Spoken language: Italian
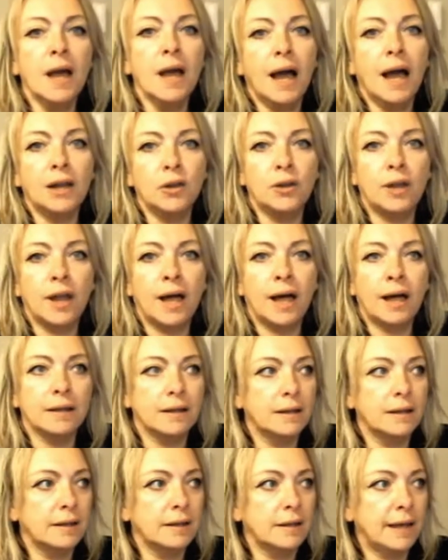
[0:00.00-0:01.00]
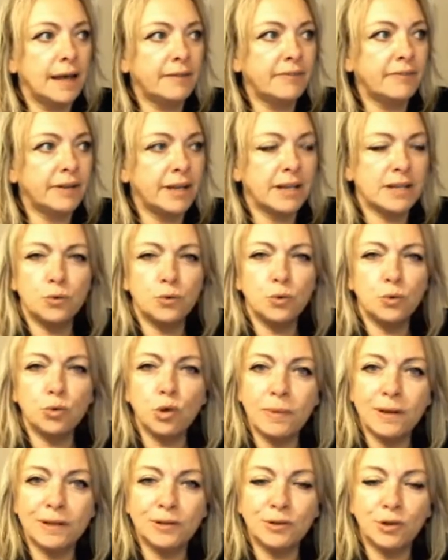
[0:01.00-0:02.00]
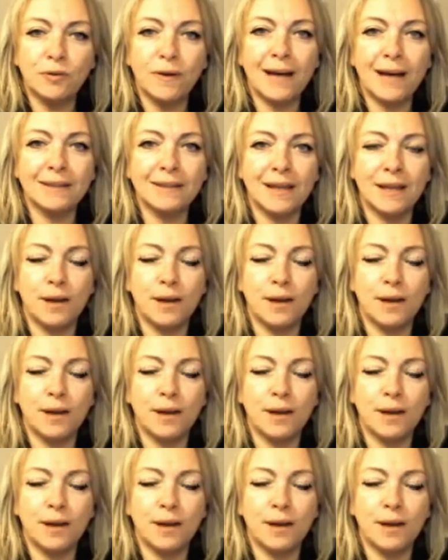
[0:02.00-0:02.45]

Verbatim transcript: Allora, eh, Eva, innanzitutto ben trovata,